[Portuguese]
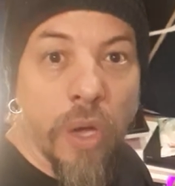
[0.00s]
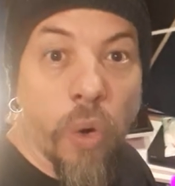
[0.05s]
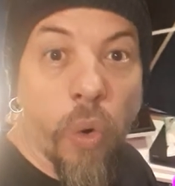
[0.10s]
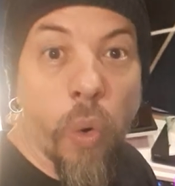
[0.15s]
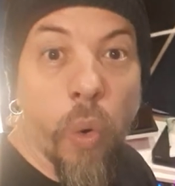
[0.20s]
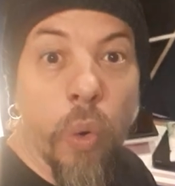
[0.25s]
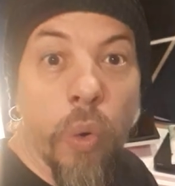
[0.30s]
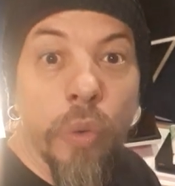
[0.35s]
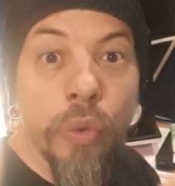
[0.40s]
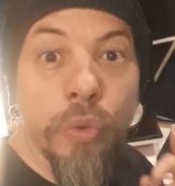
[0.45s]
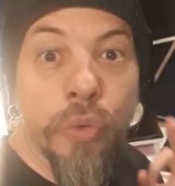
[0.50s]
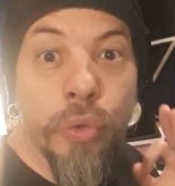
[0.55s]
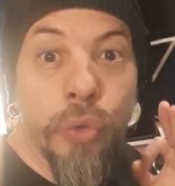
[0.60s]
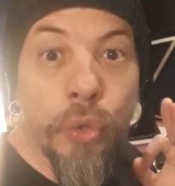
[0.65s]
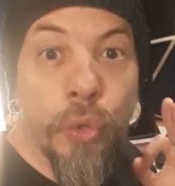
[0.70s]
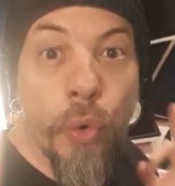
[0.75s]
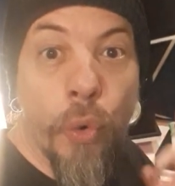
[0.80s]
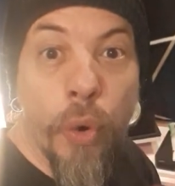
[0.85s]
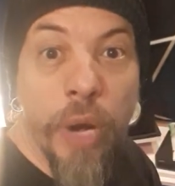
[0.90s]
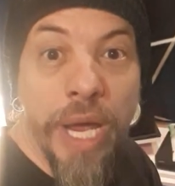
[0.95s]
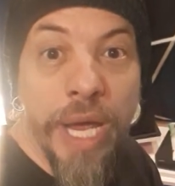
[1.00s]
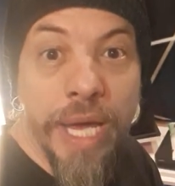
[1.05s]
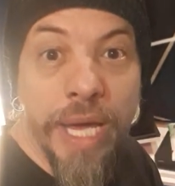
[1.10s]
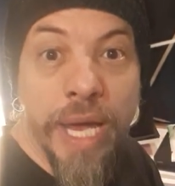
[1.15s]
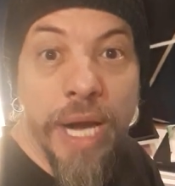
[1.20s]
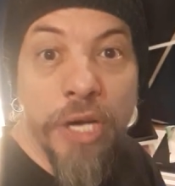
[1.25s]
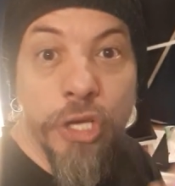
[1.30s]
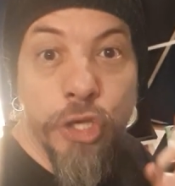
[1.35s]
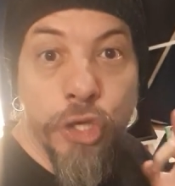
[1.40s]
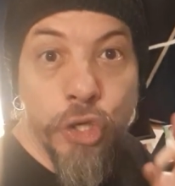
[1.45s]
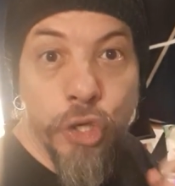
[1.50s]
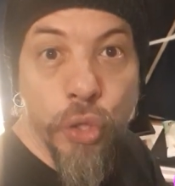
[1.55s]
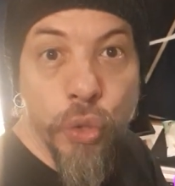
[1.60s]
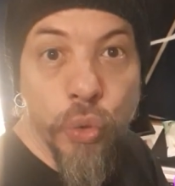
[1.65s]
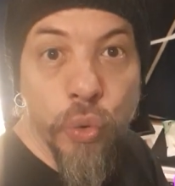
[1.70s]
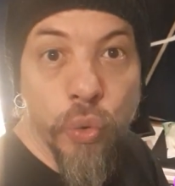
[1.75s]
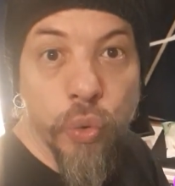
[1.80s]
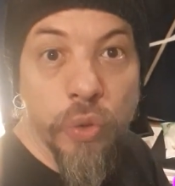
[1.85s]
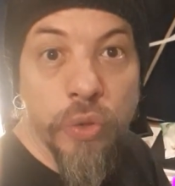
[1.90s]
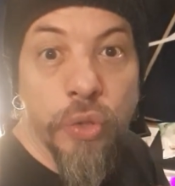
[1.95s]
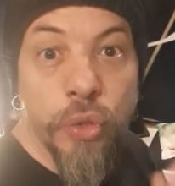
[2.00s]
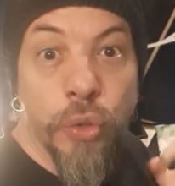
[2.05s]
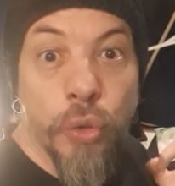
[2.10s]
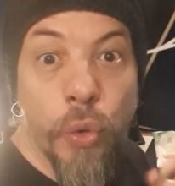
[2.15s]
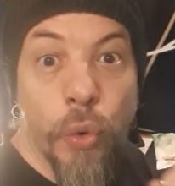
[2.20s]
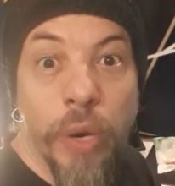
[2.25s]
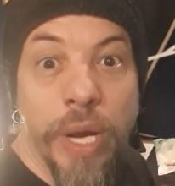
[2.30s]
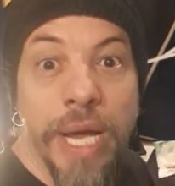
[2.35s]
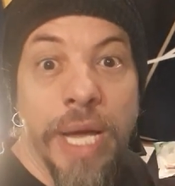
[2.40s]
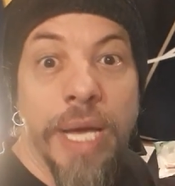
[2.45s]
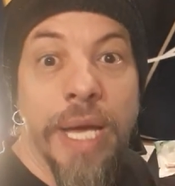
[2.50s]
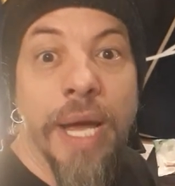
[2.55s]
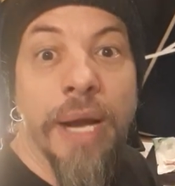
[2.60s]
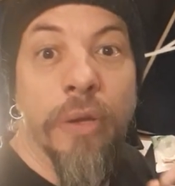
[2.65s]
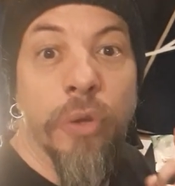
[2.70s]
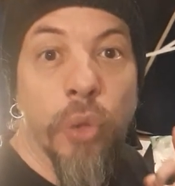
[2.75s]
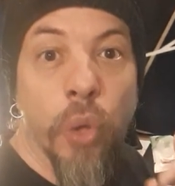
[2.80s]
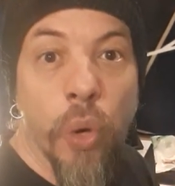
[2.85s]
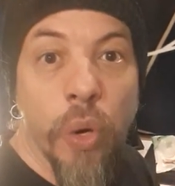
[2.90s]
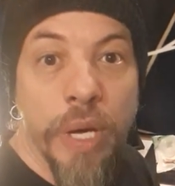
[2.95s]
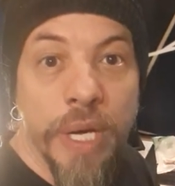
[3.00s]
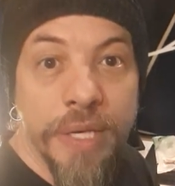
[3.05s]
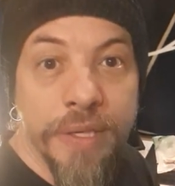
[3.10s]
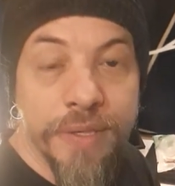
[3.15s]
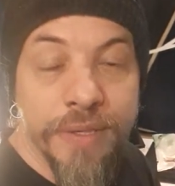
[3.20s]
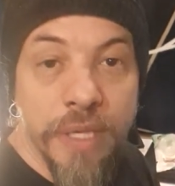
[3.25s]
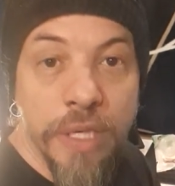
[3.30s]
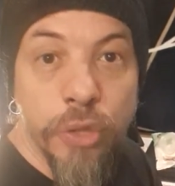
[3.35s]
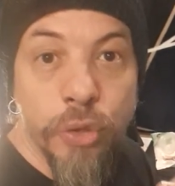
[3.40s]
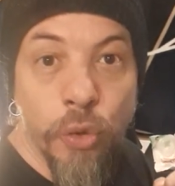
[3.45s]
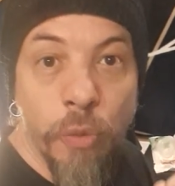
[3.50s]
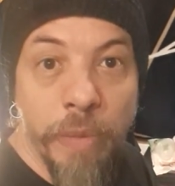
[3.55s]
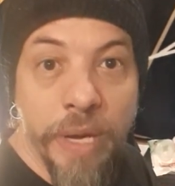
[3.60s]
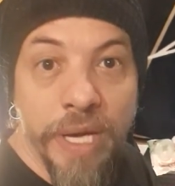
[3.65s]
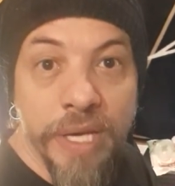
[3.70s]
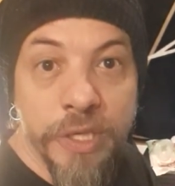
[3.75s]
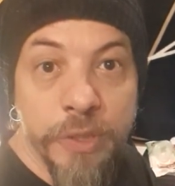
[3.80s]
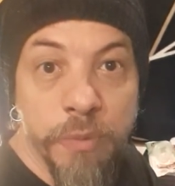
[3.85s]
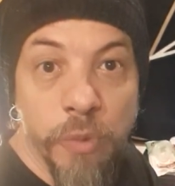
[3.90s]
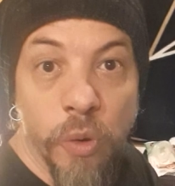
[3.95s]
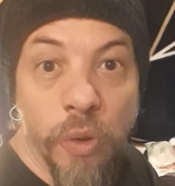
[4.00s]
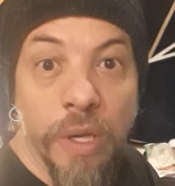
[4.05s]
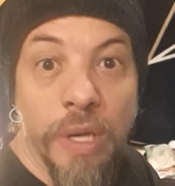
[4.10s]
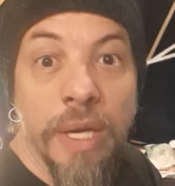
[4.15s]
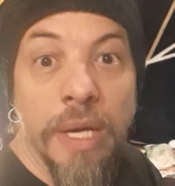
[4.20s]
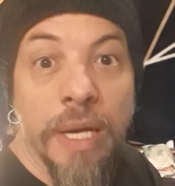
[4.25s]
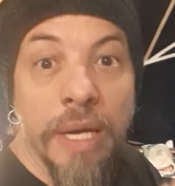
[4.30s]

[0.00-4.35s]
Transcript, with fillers: o Trigger 2, Trigger 2, isso mesmo.